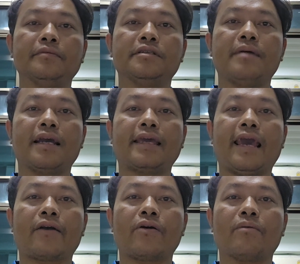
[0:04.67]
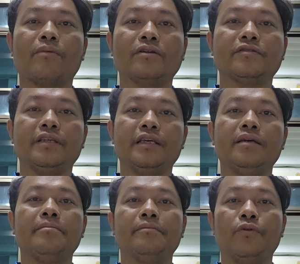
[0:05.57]
ผมจะมาแกะกล่องบอลสี
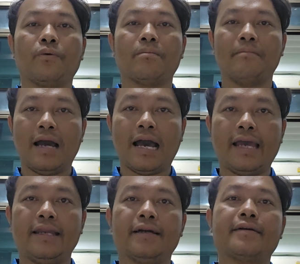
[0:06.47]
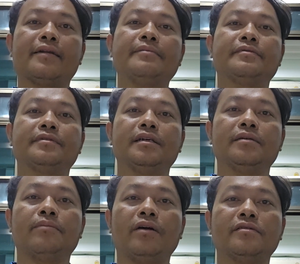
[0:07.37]
ลูกไม้นะครับ ซึ่ง
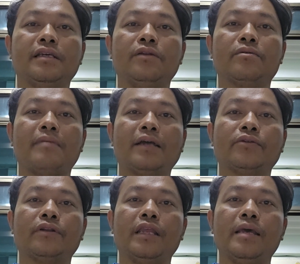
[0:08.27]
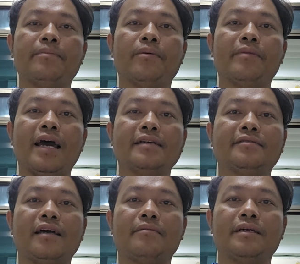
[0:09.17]
บอลสีลูกไม้ต้นนี้ผมได้
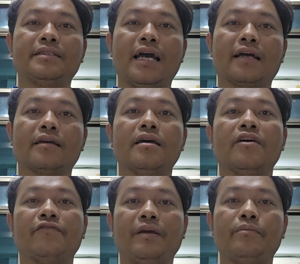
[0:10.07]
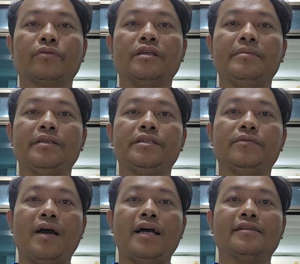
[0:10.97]
สั่งมาจาก Facebook ที่มี
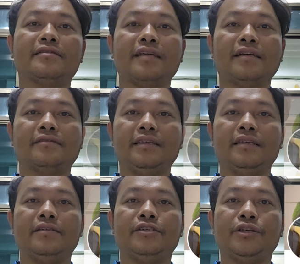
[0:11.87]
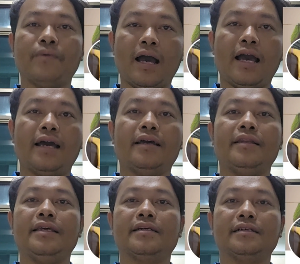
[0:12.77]
ชื่อว่าสสิชีวา
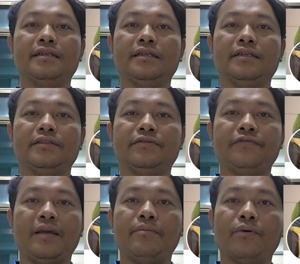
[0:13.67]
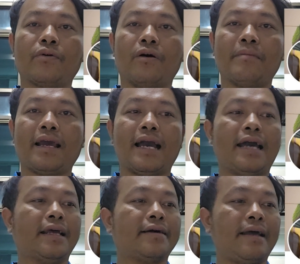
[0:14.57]
นี่คือ Facebook ของแม่
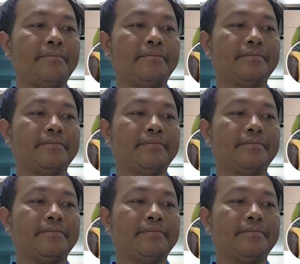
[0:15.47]
ค้านะครับ